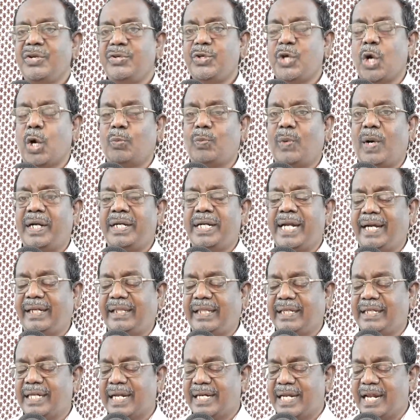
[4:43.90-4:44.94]
யோவான்
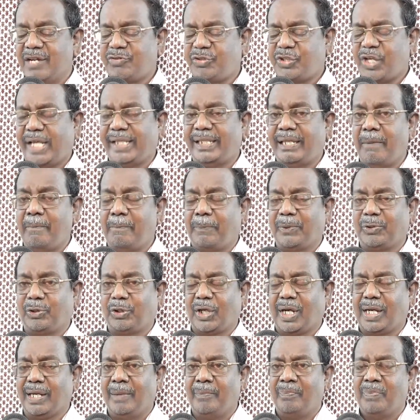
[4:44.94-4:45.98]
எழுதின நற்செய்தியின்
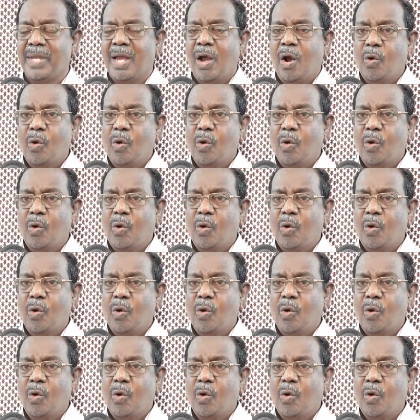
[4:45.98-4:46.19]
புத்தகம்